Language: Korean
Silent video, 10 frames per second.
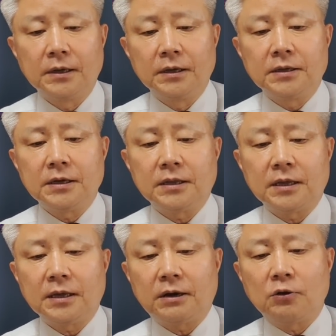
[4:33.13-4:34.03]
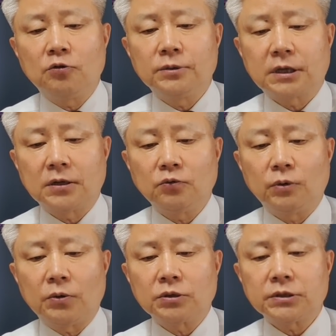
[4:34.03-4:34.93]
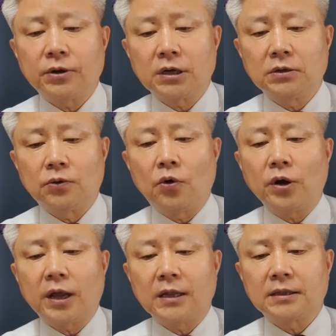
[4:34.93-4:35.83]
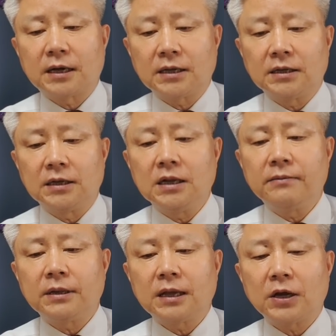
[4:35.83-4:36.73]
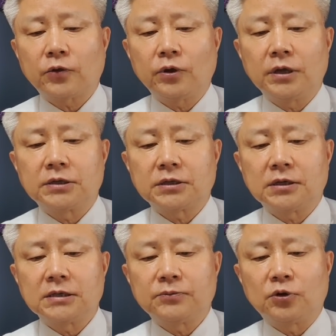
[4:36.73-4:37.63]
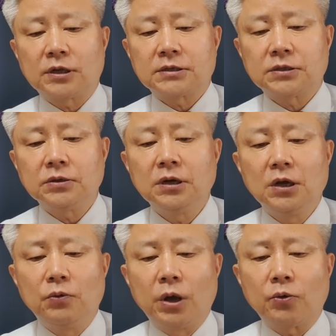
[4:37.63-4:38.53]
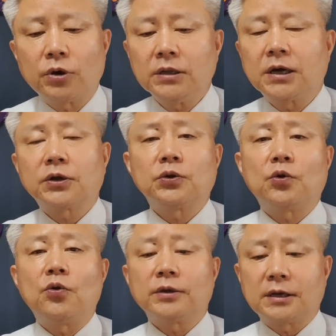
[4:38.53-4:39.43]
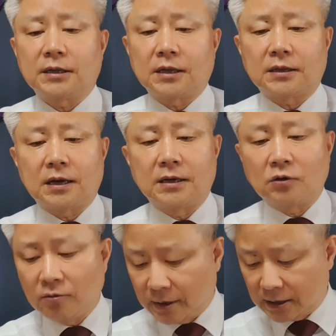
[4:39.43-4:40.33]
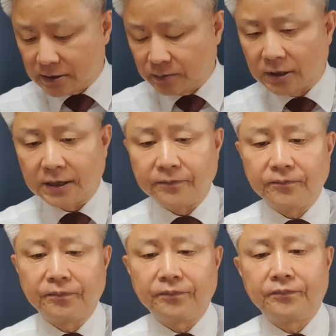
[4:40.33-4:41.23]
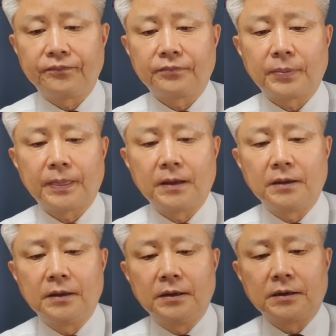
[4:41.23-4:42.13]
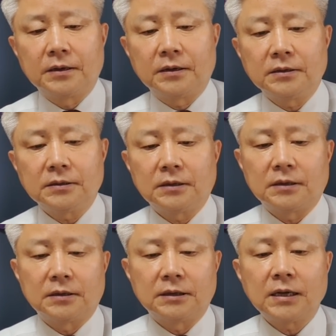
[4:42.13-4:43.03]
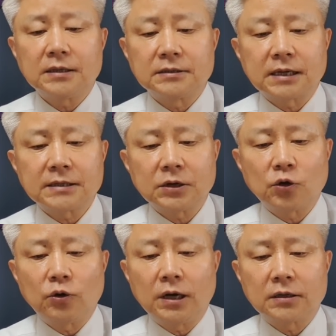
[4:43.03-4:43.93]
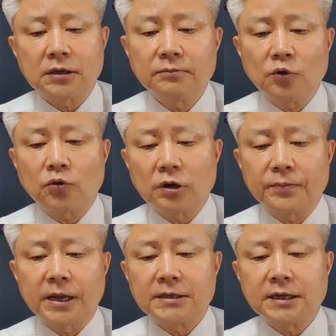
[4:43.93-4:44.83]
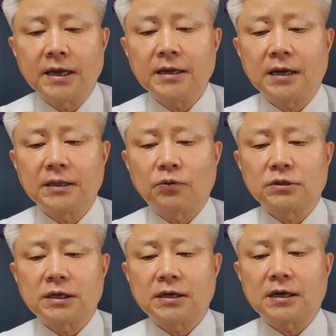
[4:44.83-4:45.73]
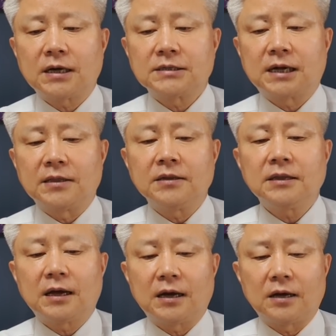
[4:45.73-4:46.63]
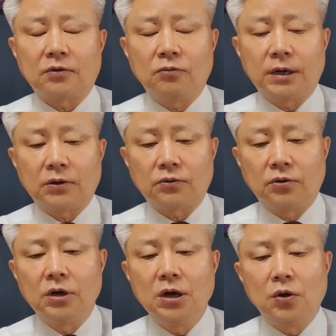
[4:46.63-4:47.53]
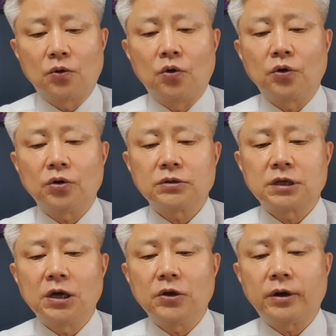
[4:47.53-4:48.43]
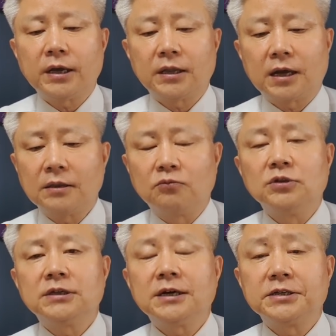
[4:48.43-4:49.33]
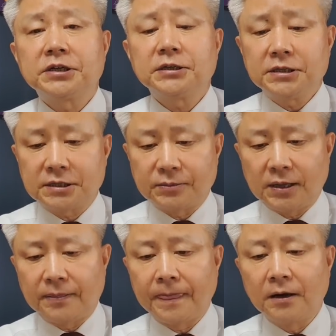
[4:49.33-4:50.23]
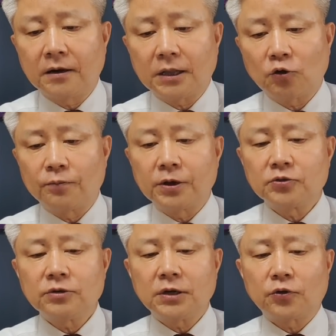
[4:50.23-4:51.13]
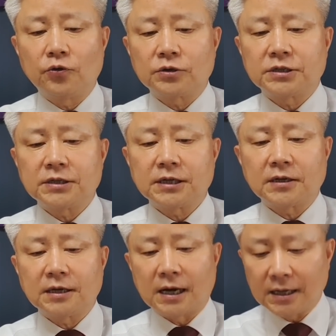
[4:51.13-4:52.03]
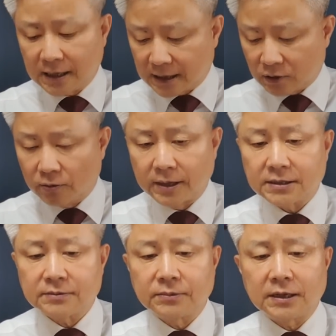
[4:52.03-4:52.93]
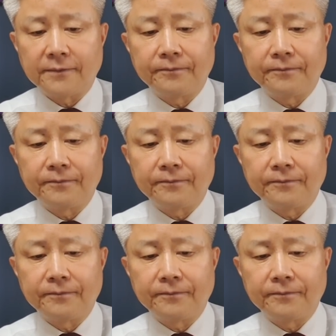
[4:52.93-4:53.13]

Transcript: 이에 대해 황 후보자는 외국 생활을 오래 한 딸이 일반 학교에 적응하지 못해서 외국인 학교로 옮기게 됐다라고 말했습니다. 그는 어, 나는 자사고와 특목고를 폐지해야 한다고 생각하지 않는다고 말하고 고교 서열화에 대한 문제의식은 있지만 그렇다고 평준화 교육 지지자는 아니다라고 말했습니다.